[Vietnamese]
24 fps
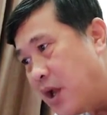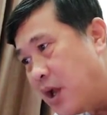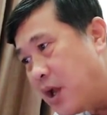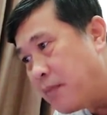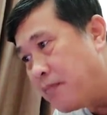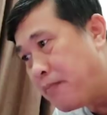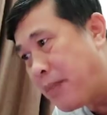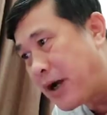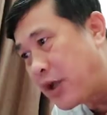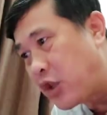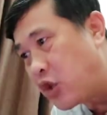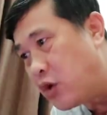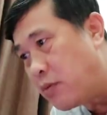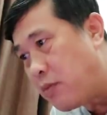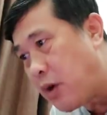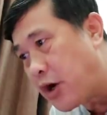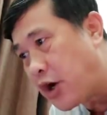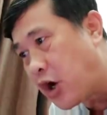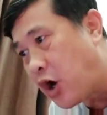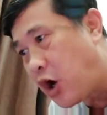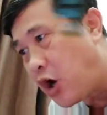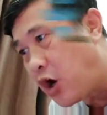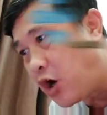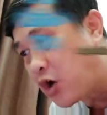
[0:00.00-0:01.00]
Mặc dù bọn
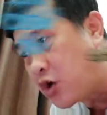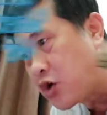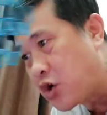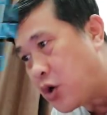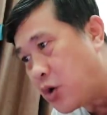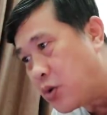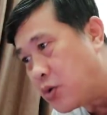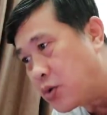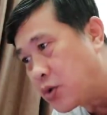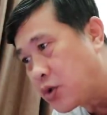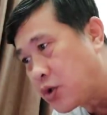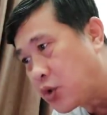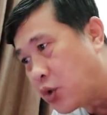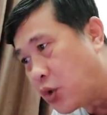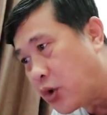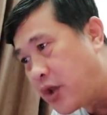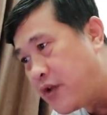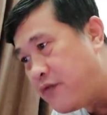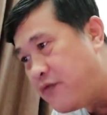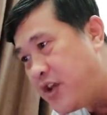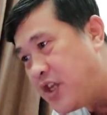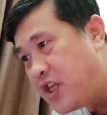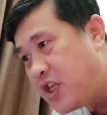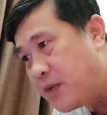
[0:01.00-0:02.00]
họ cùng
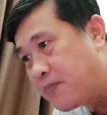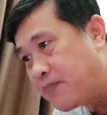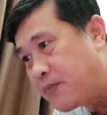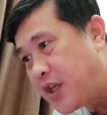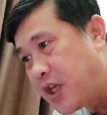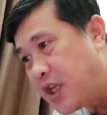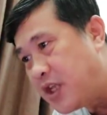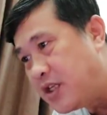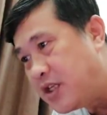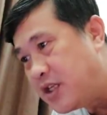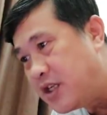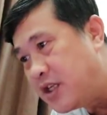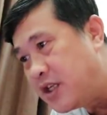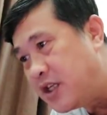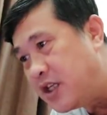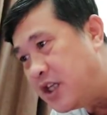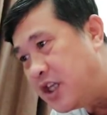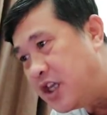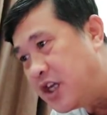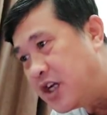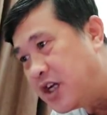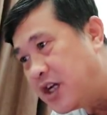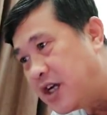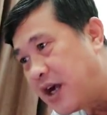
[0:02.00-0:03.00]
tuổi với Diệp Thiên,
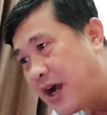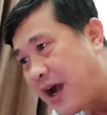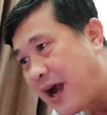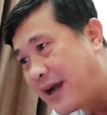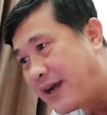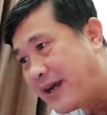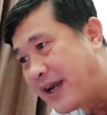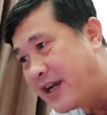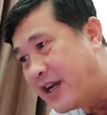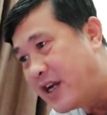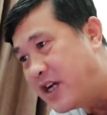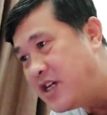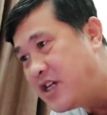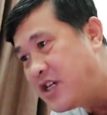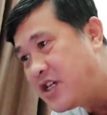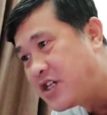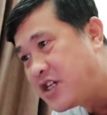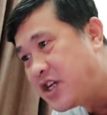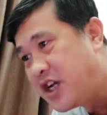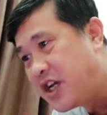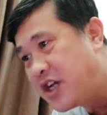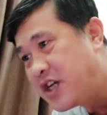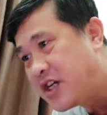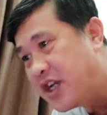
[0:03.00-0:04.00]
nhưng anh đã đứng
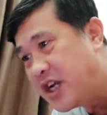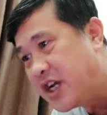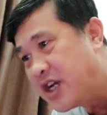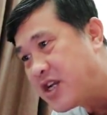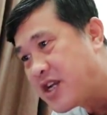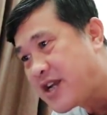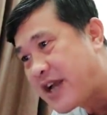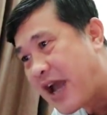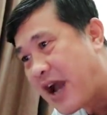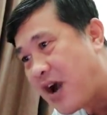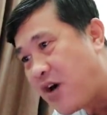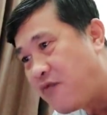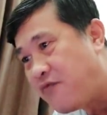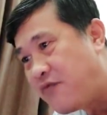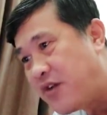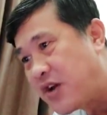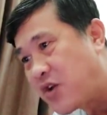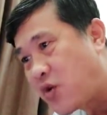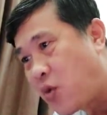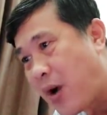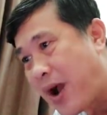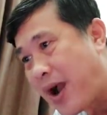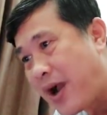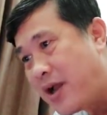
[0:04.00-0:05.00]
trên đỉnh cao vinh
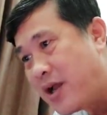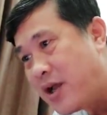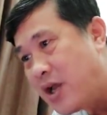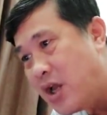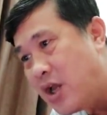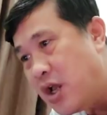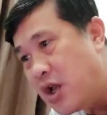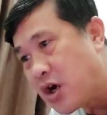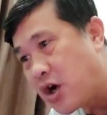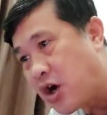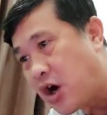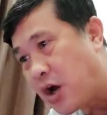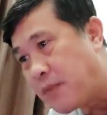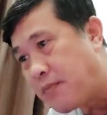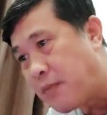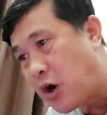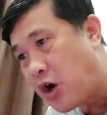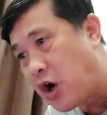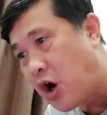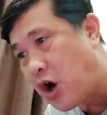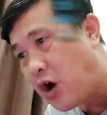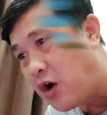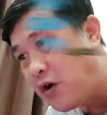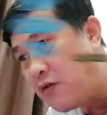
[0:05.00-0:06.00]
quang, còn bọn
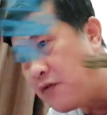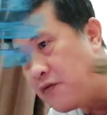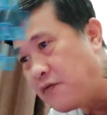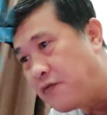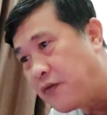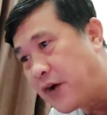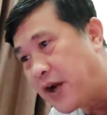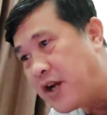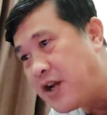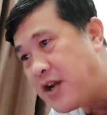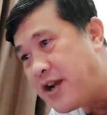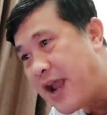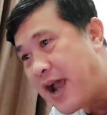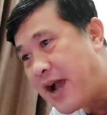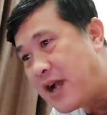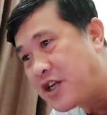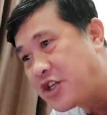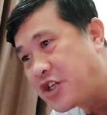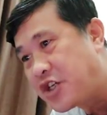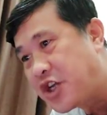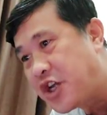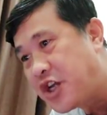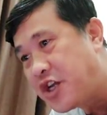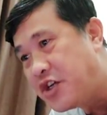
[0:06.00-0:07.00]
họ vẫn đang
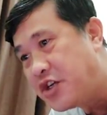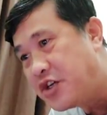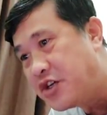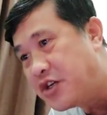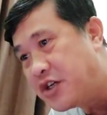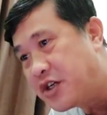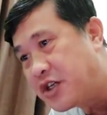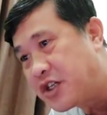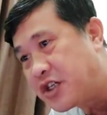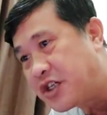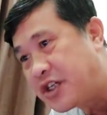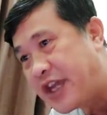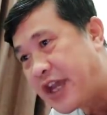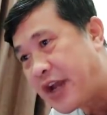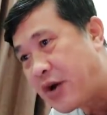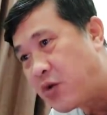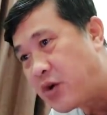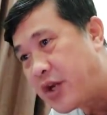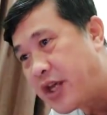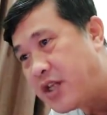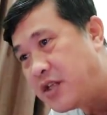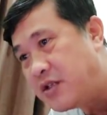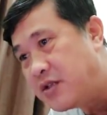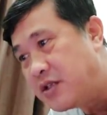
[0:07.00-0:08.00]
trên đường trèo
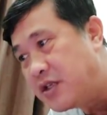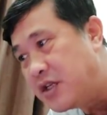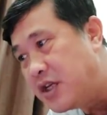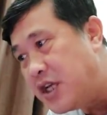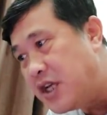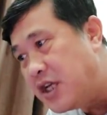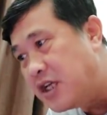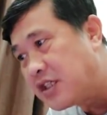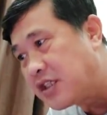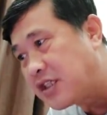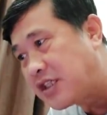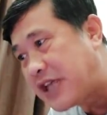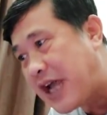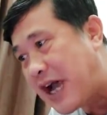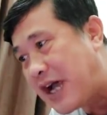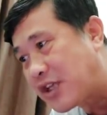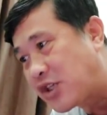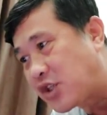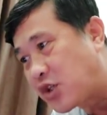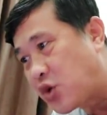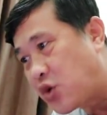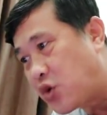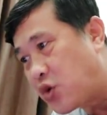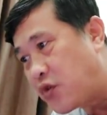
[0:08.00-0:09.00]
lên, xa
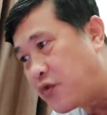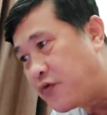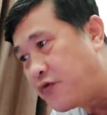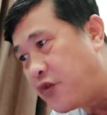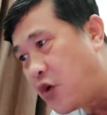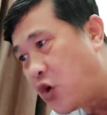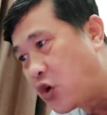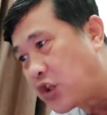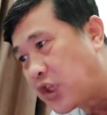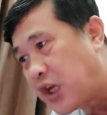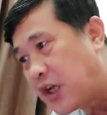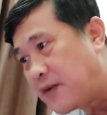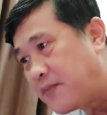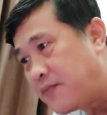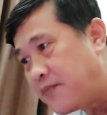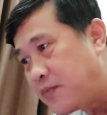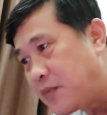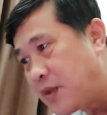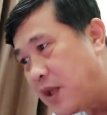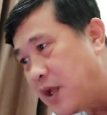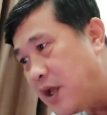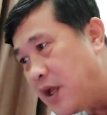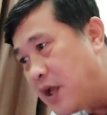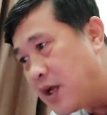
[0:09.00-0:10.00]
xôi vô tận.
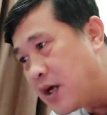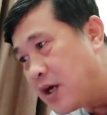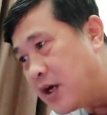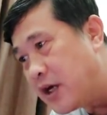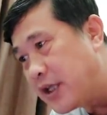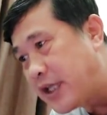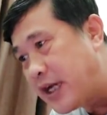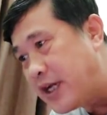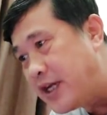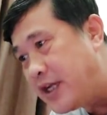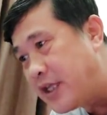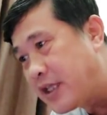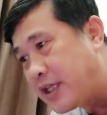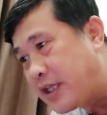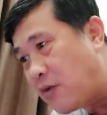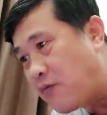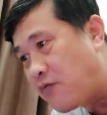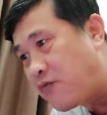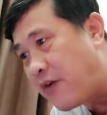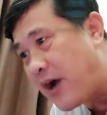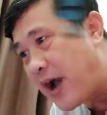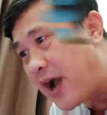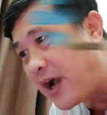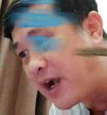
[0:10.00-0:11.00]
Người thanh niên
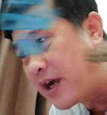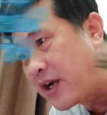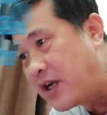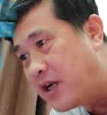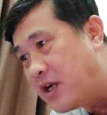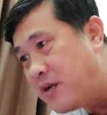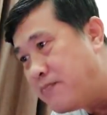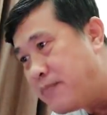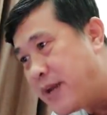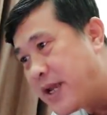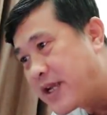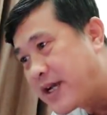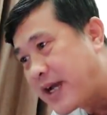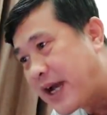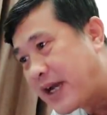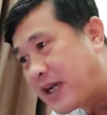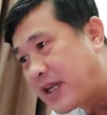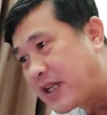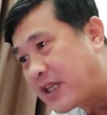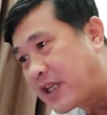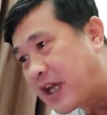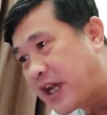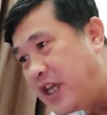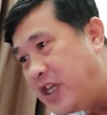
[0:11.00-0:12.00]
tóc vàng đứng bên cạnh
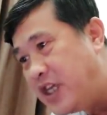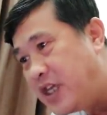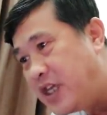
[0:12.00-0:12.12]
thấy